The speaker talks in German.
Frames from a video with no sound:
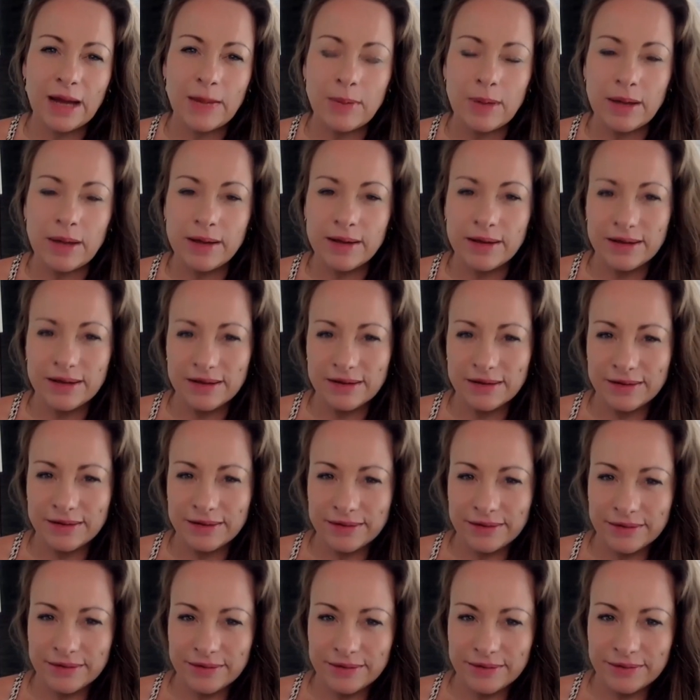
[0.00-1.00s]
Aber
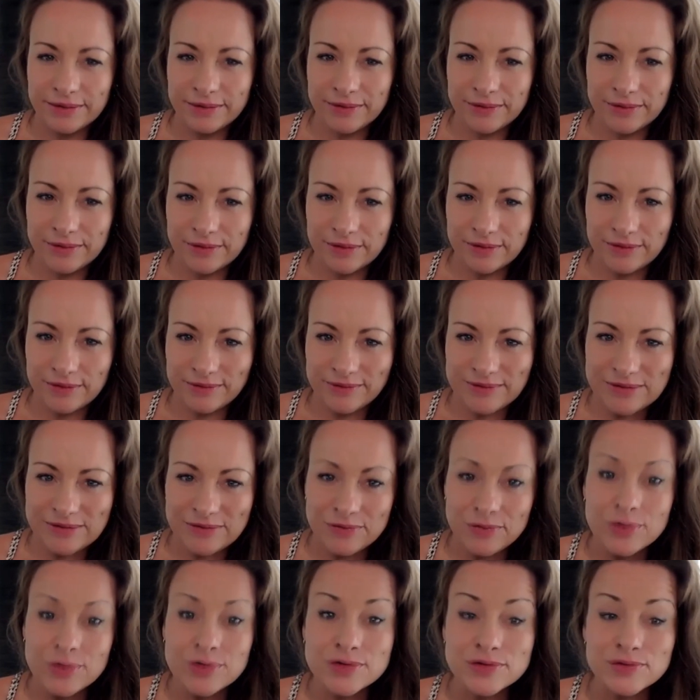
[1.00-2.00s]
wie
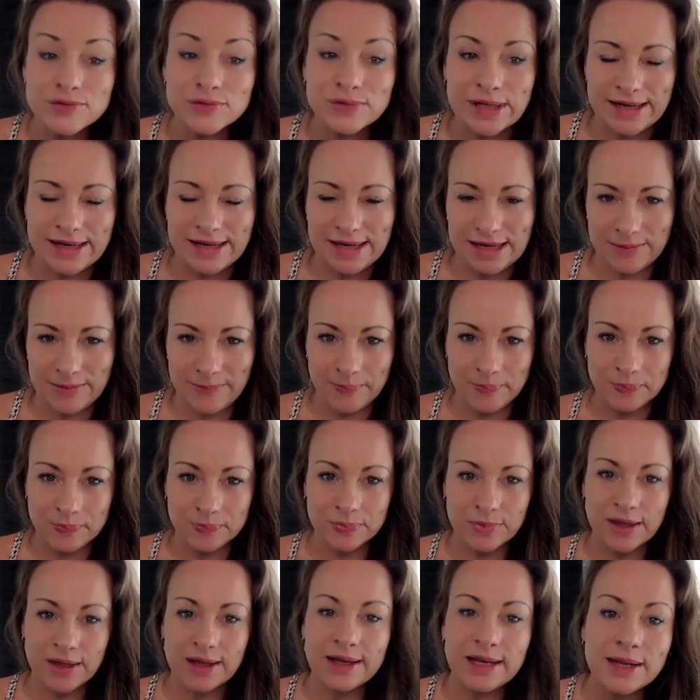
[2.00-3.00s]
führst du dein Leben?
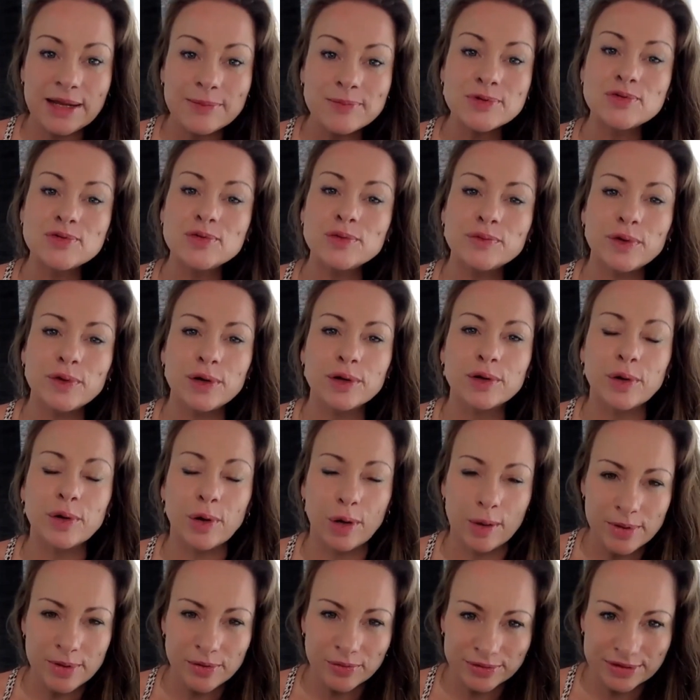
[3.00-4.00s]
Lebst du
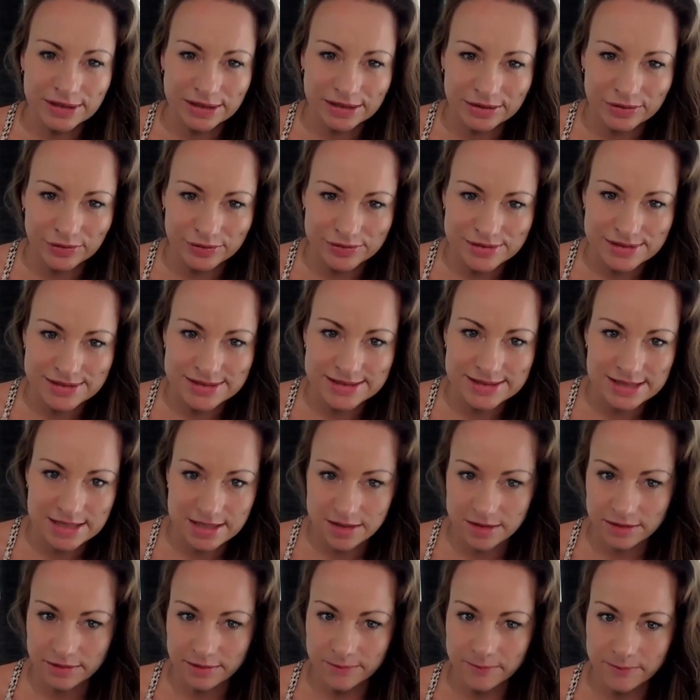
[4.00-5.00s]
vollkommen unter Gottes
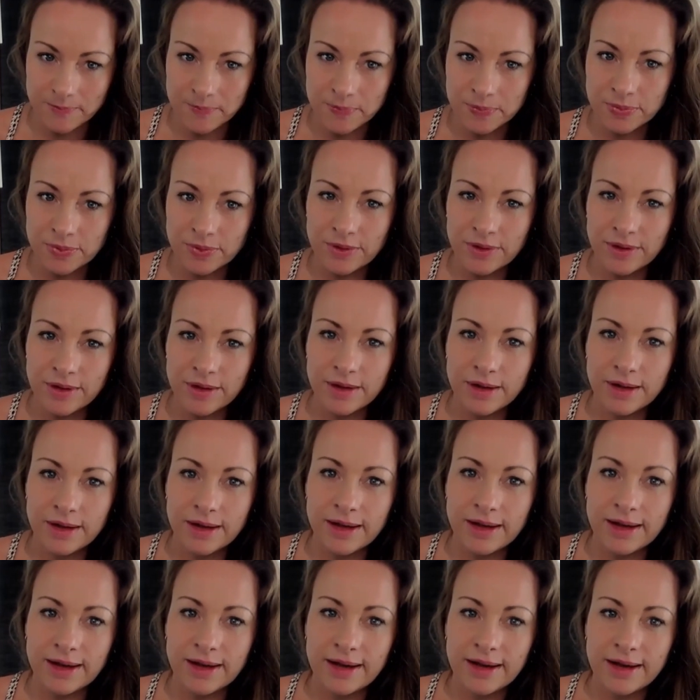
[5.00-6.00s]
Segen?
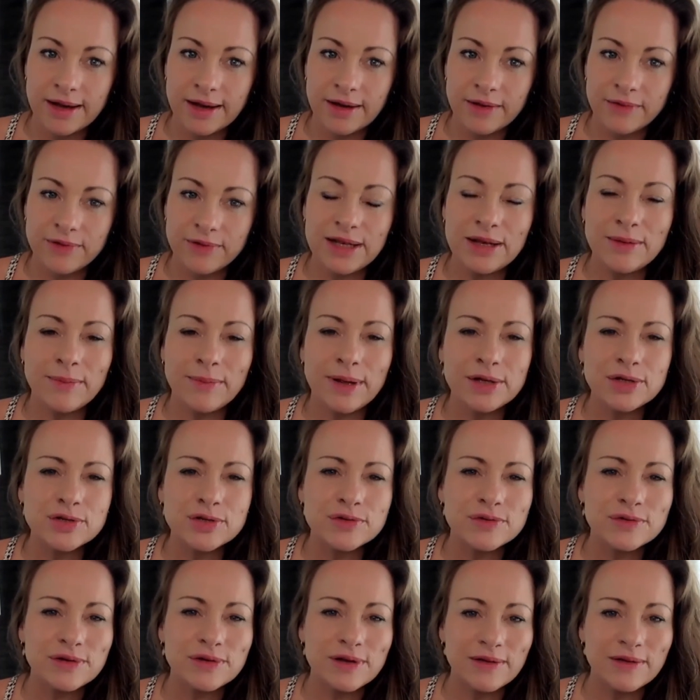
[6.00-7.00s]
Viele
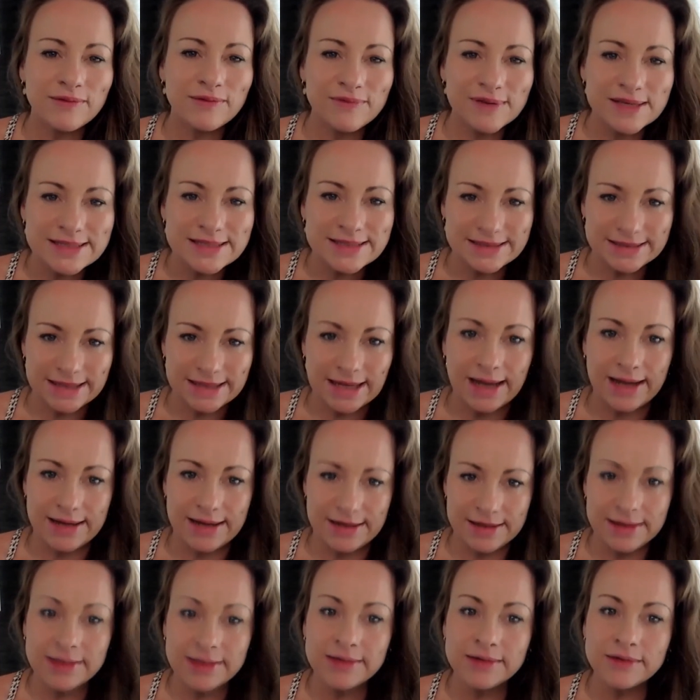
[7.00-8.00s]
Menschen wissen gar
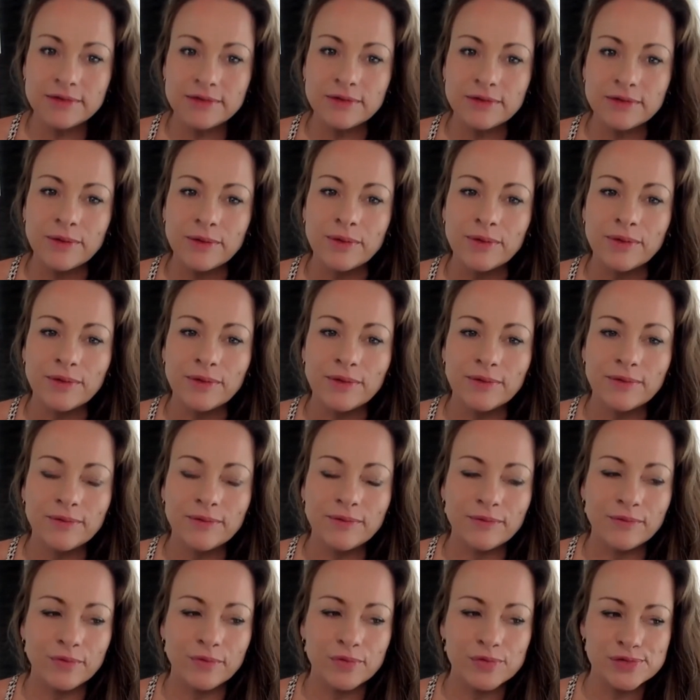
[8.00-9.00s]
nicht,
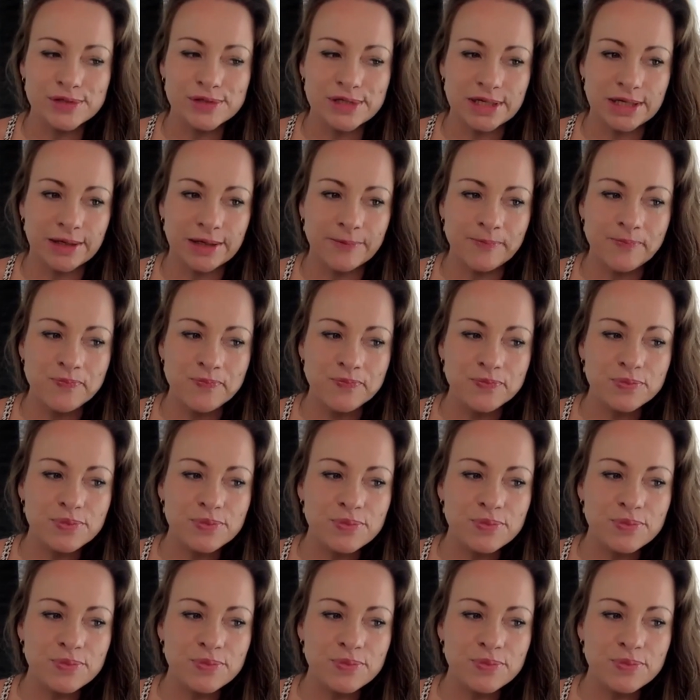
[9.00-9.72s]
wo sie